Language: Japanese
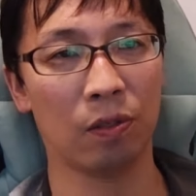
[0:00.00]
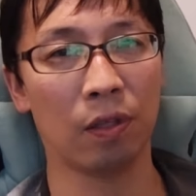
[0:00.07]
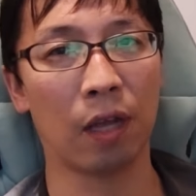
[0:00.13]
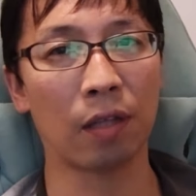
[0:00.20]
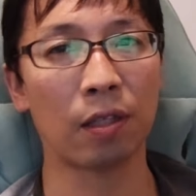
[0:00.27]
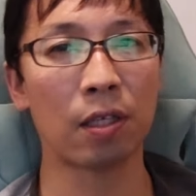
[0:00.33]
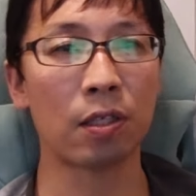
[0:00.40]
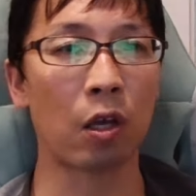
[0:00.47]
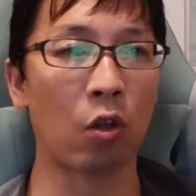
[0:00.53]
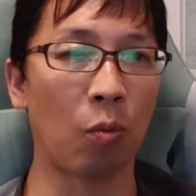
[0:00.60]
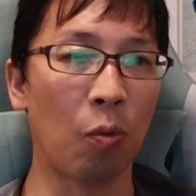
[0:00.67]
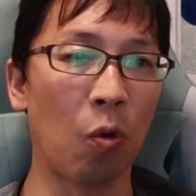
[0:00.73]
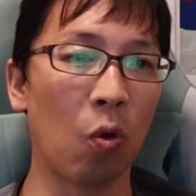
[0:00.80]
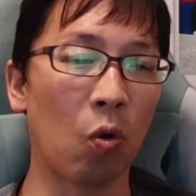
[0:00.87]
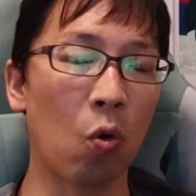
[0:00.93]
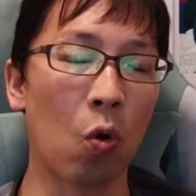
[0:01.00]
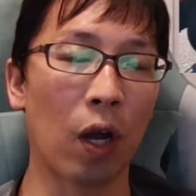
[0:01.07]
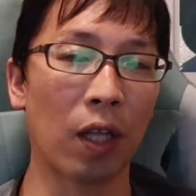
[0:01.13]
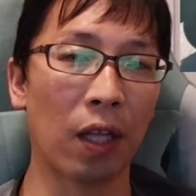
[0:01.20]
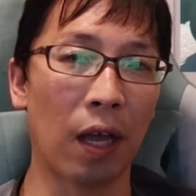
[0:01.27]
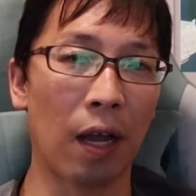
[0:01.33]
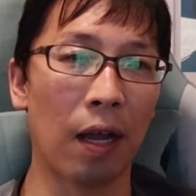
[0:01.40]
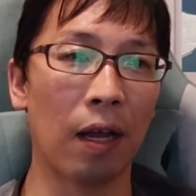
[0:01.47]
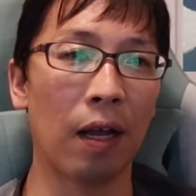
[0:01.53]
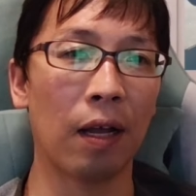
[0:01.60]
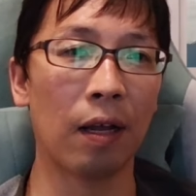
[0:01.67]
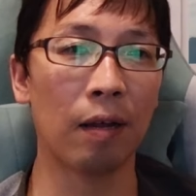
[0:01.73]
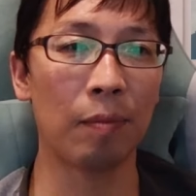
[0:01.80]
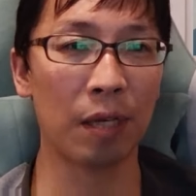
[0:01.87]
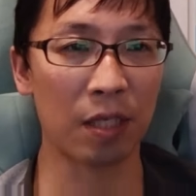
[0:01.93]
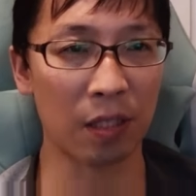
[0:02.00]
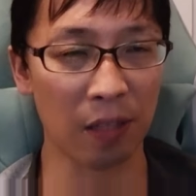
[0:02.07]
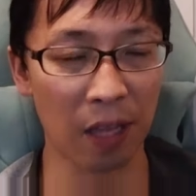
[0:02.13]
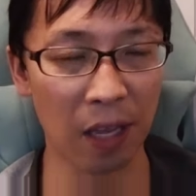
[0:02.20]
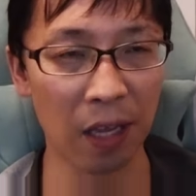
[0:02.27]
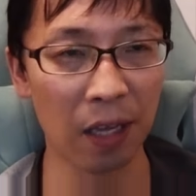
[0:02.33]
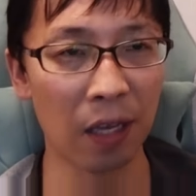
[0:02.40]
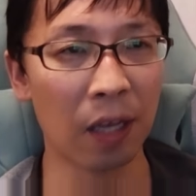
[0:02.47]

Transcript: なんですけども、小型ですね。